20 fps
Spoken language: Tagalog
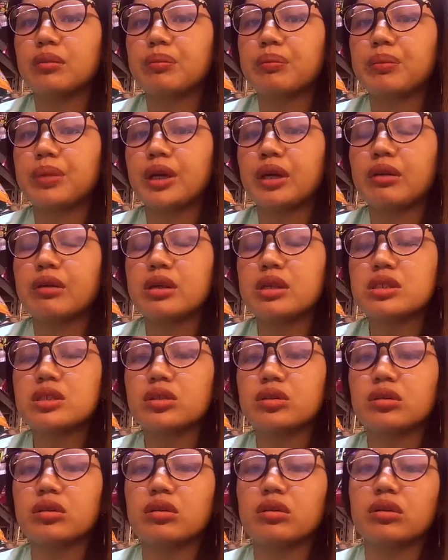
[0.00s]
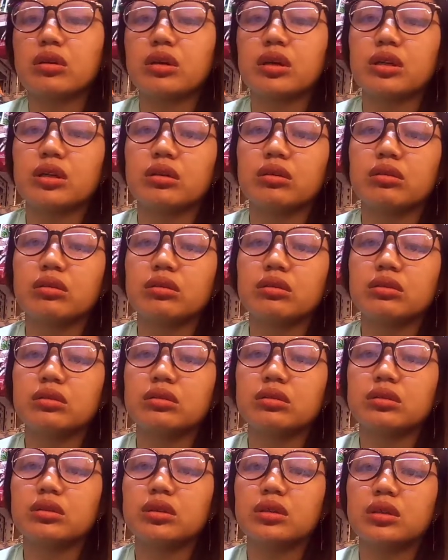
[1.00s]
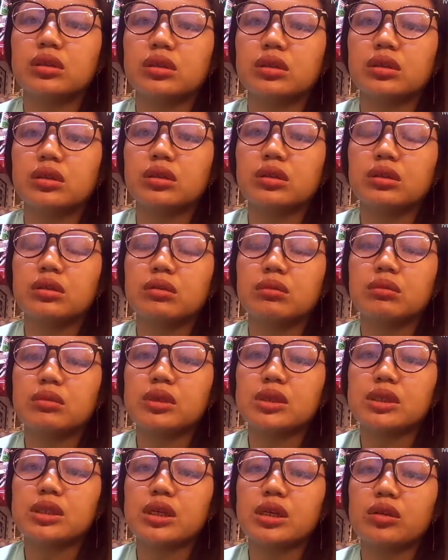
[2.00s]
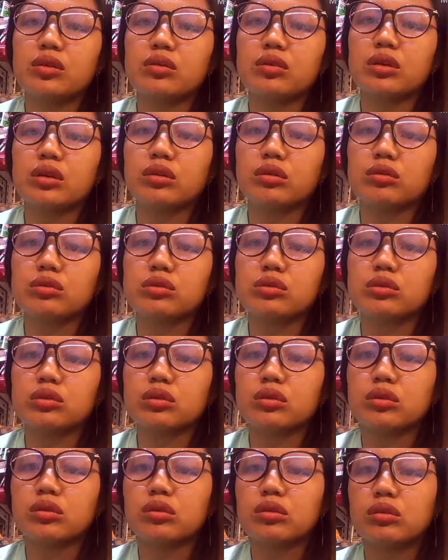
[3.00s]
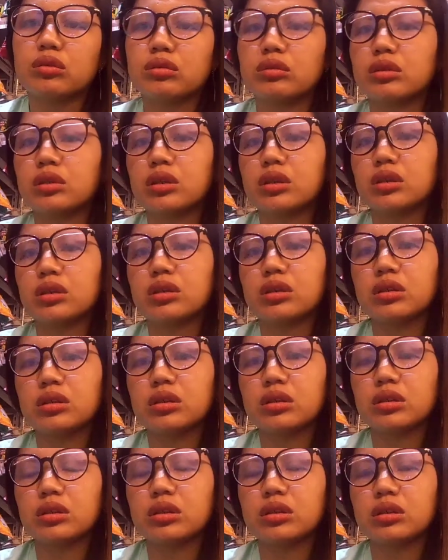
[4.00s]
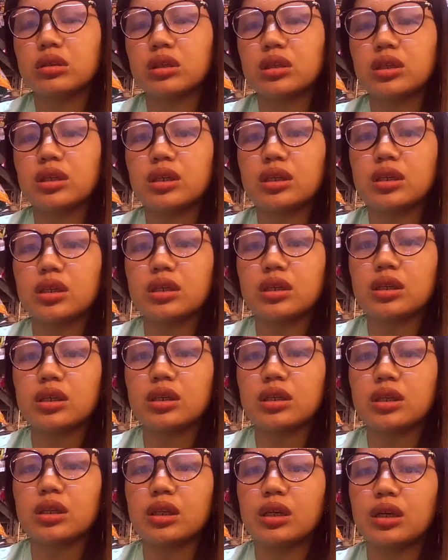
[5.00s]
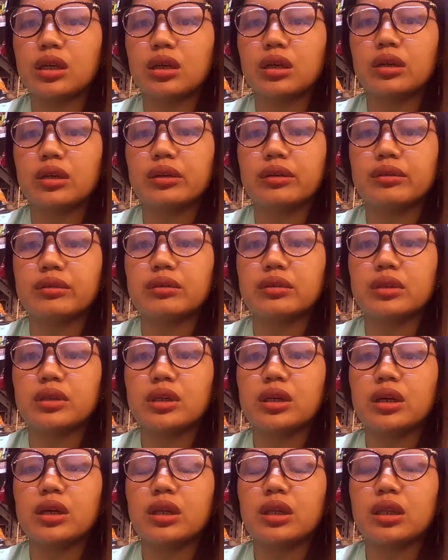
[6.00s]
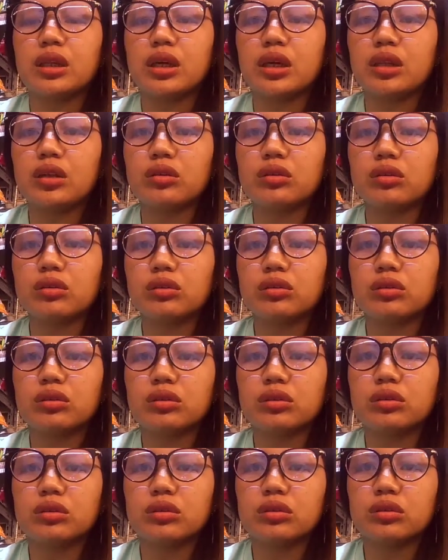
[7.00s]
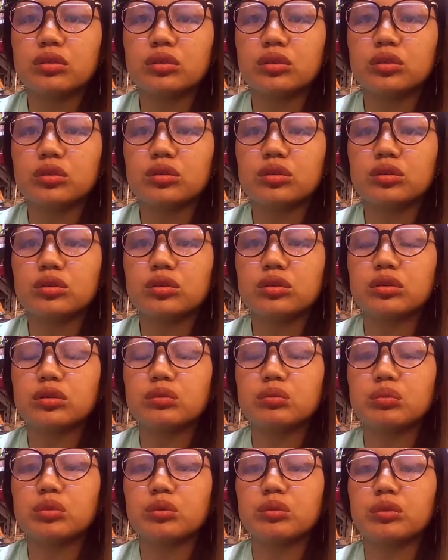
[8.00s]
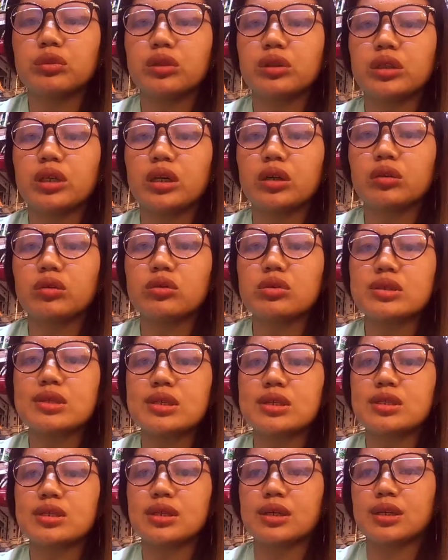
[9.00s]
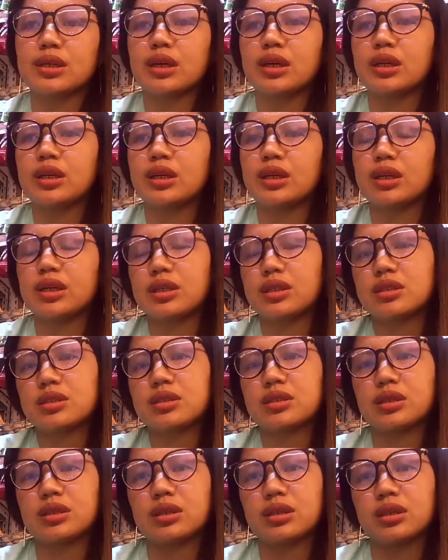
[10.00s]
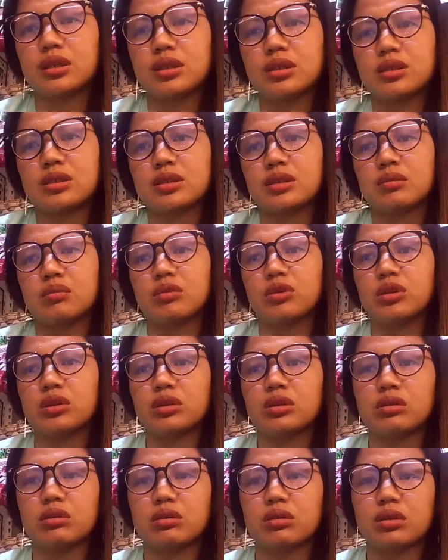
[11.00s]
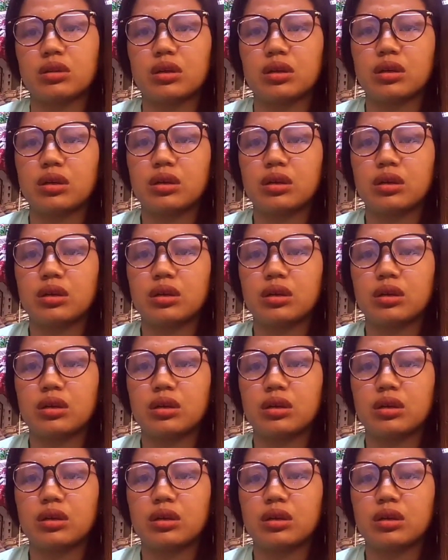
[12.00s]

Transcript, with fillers: parents ko or ano. Basta yun ang gusto ko. Nagtitinda-tinda ah, uh, lang. Lalo, nung pumunta ako sa Sagada at saka sa Bontok nga,